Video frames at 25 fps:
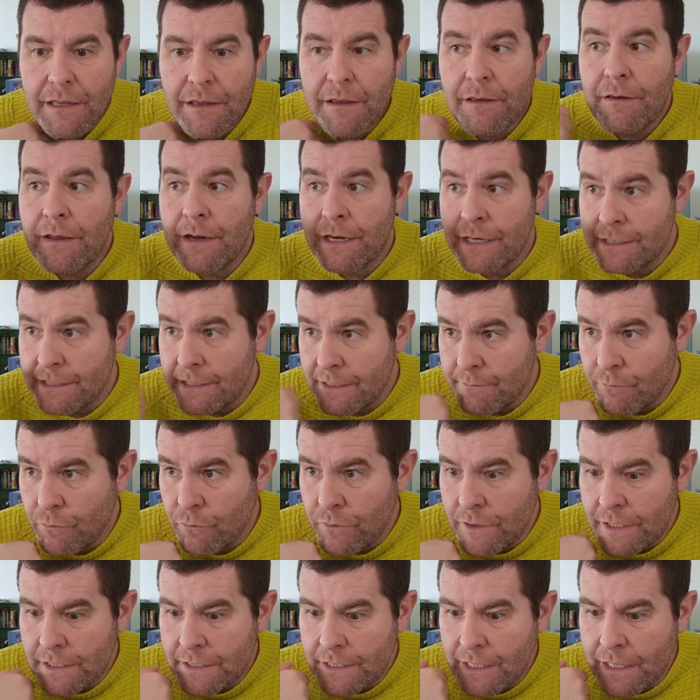
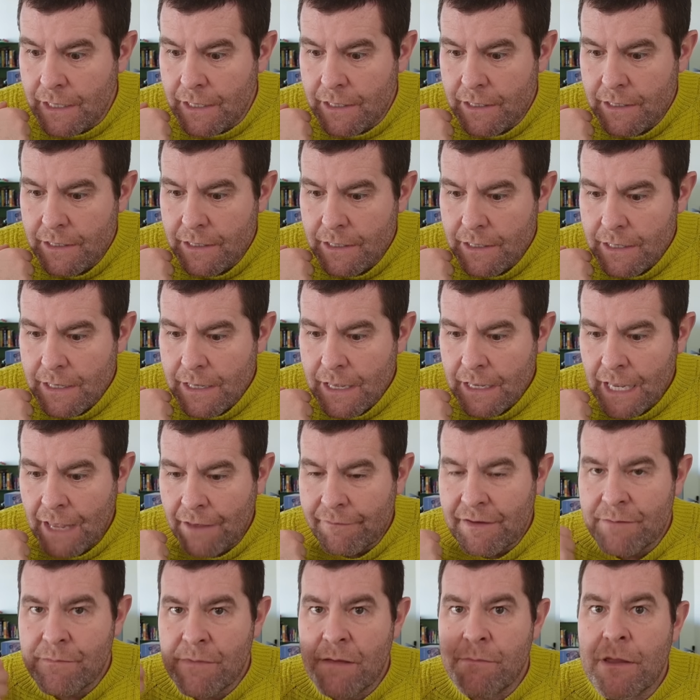retribuita che
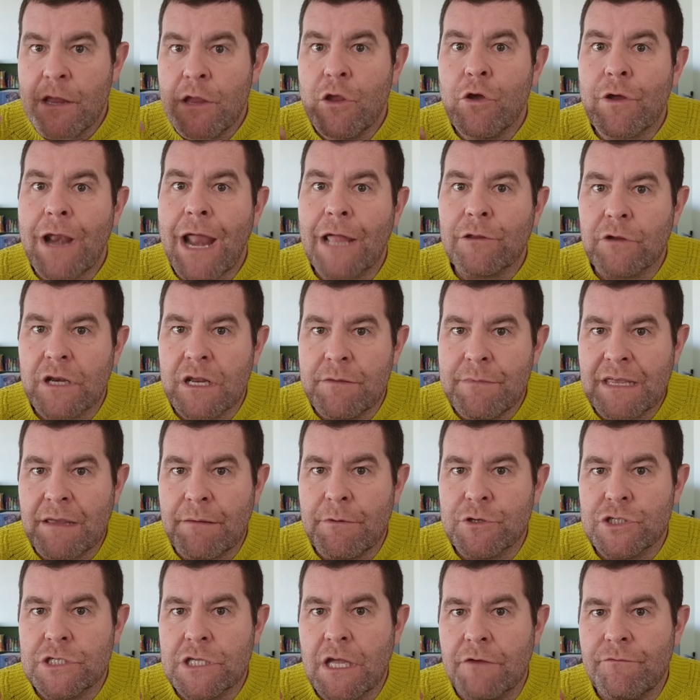avrebbe migliorato le mie
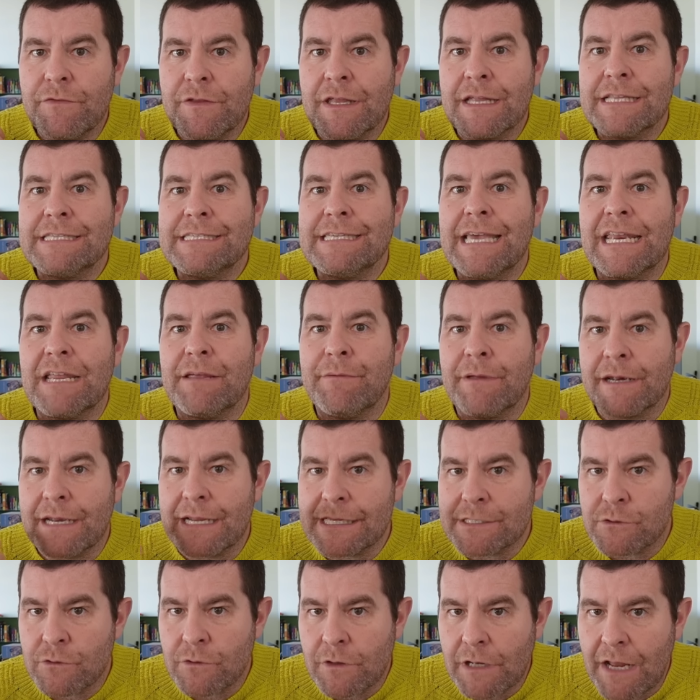capacità finanziarie per il
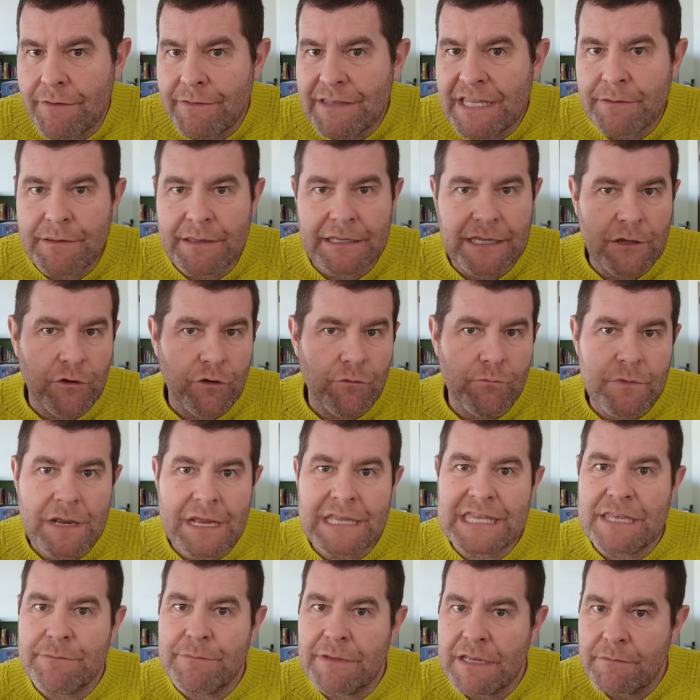resto della vita perché i
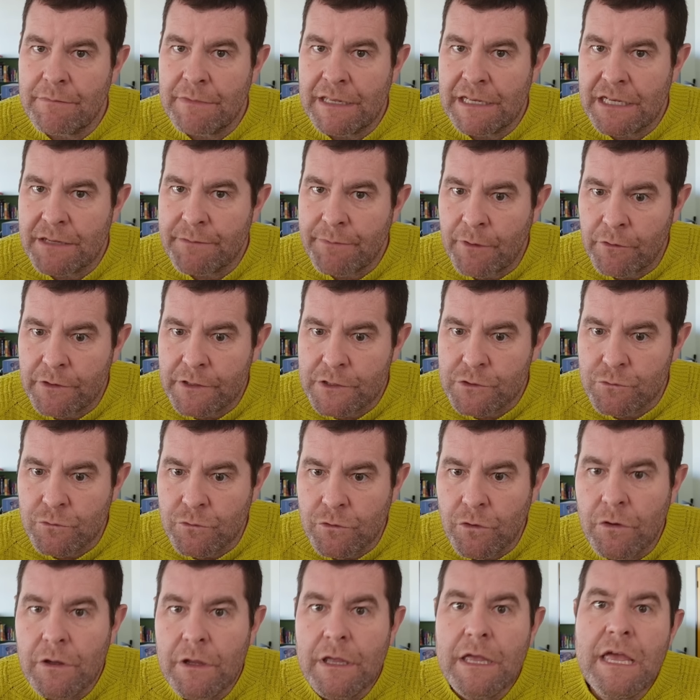rubinetti me li, me li riparo da
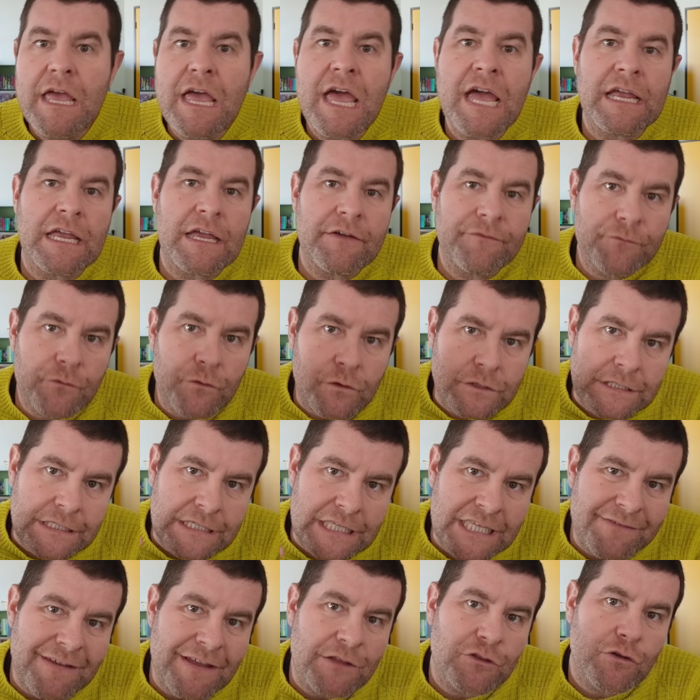solo e che forse se
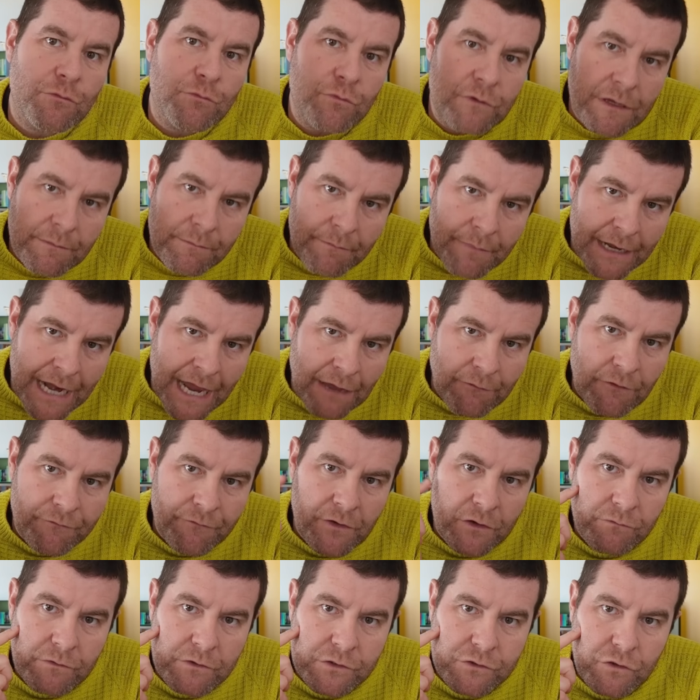divento pure bravo a
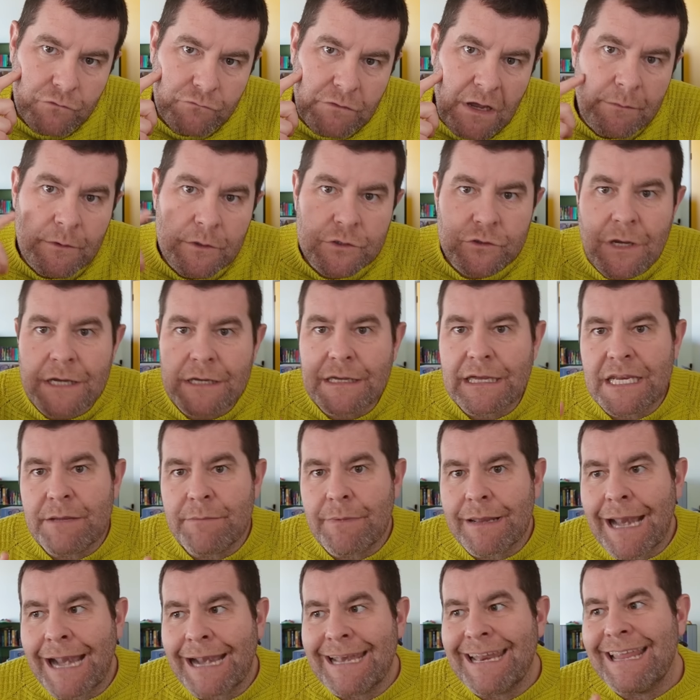fare questo qua posso anche
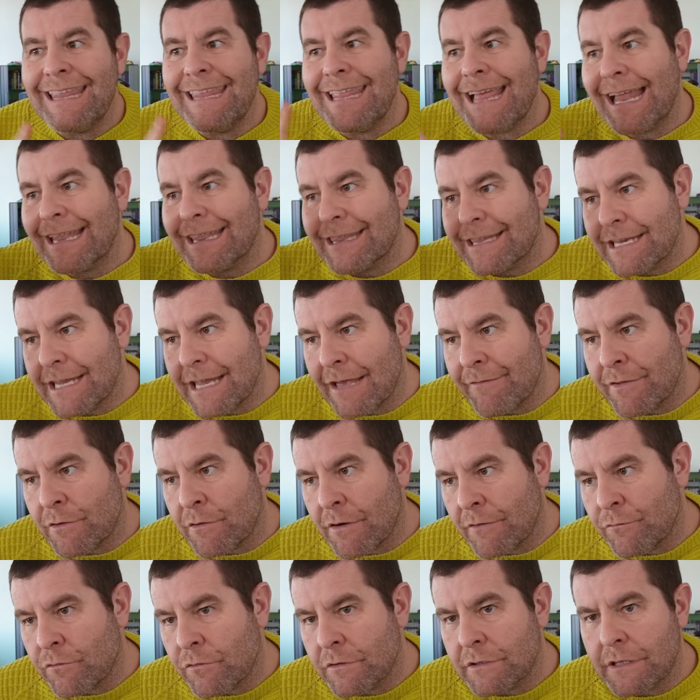ripararli agli altri e avere
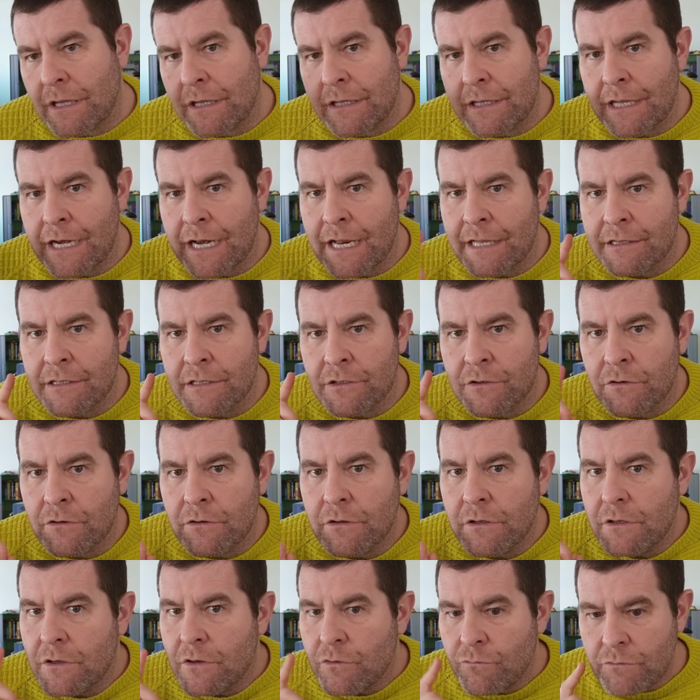una fonte di reddito,
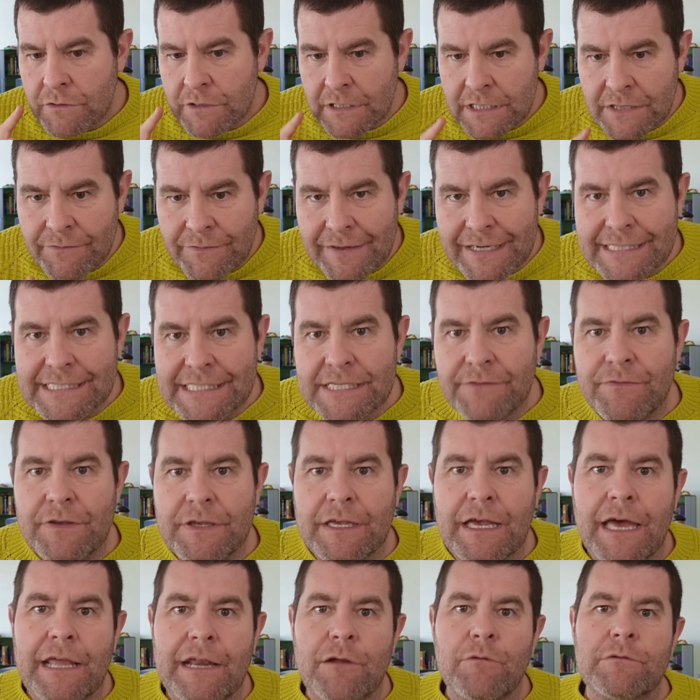quindi
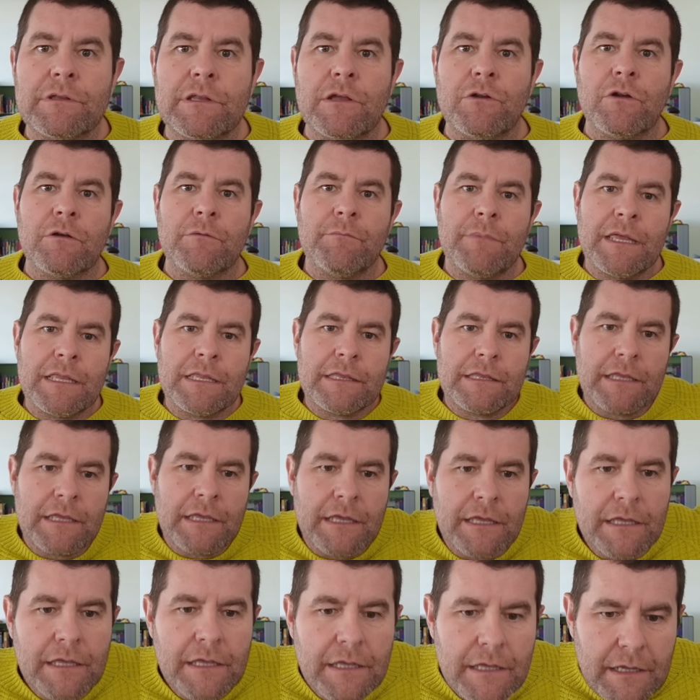diversificare
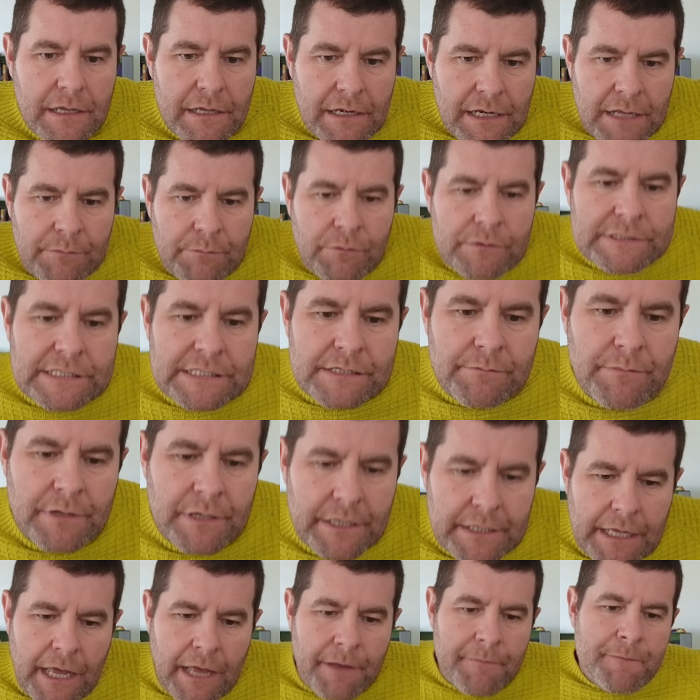ulteriormente le
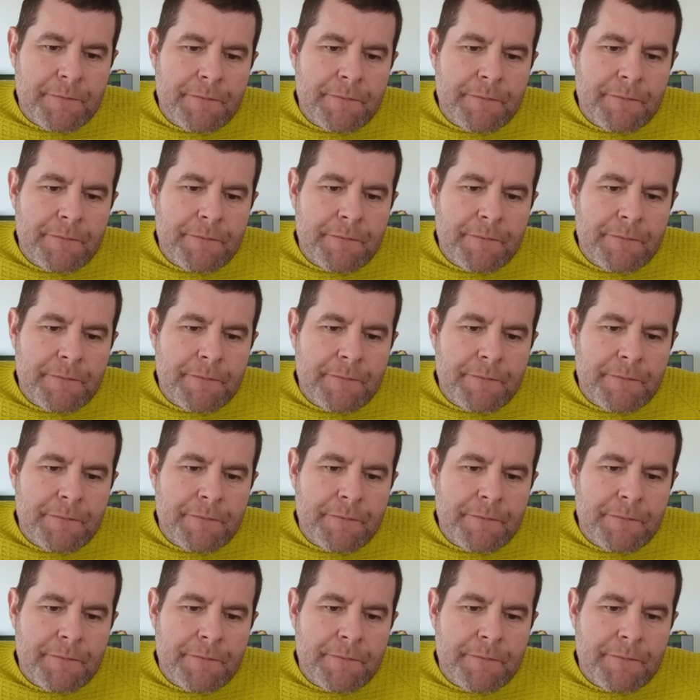possibilità.